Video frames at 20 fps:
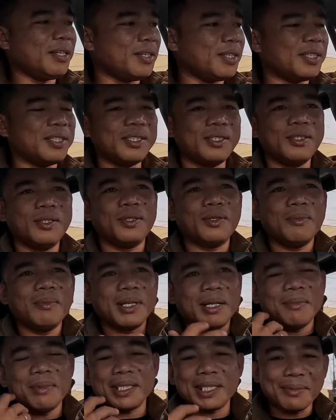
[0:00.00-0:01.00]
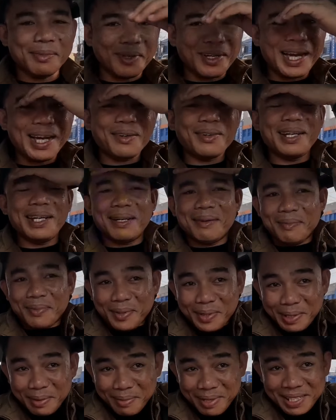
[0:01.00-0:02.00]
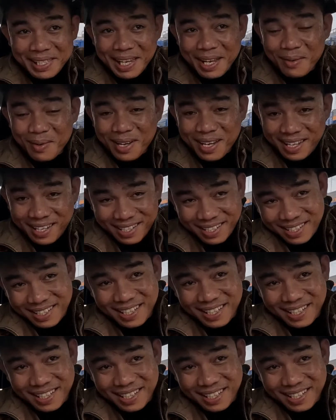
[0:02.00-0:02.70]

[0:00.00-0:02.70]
No? O kumbaga man sa mukha ko na lang po kayo magsawa.